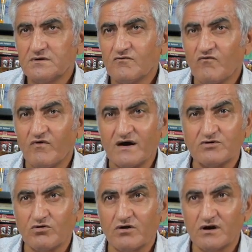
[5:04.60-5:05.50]

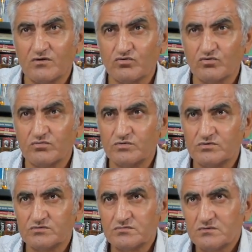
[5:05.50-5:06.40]
Faydalı olana dokunmuyor.
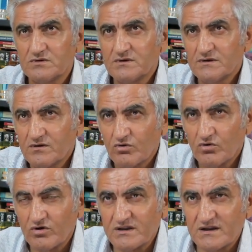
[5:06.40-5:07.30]

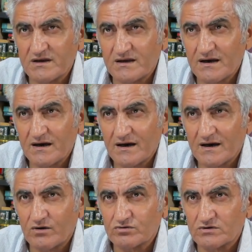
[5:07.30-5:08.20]
O nedenle
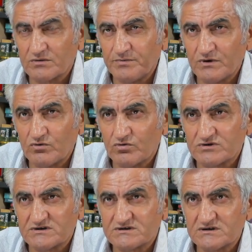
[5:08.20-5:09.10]
atopik,
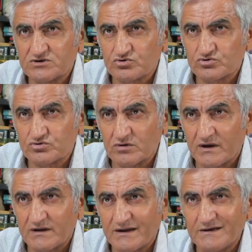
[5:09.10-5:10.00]
otistik çocuğu
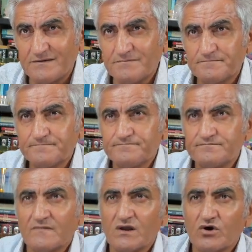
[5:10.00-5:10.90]
olanların
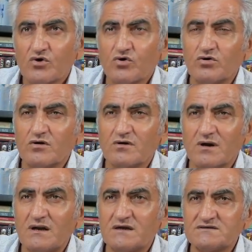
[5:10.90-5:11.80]

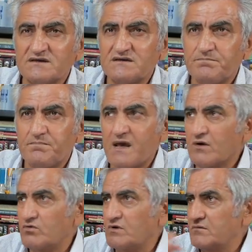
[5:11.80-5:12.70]
kullerella seti B
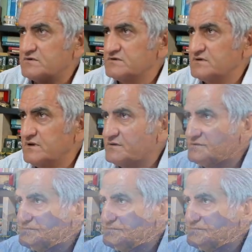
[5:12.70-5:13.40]
kullanması gerekir.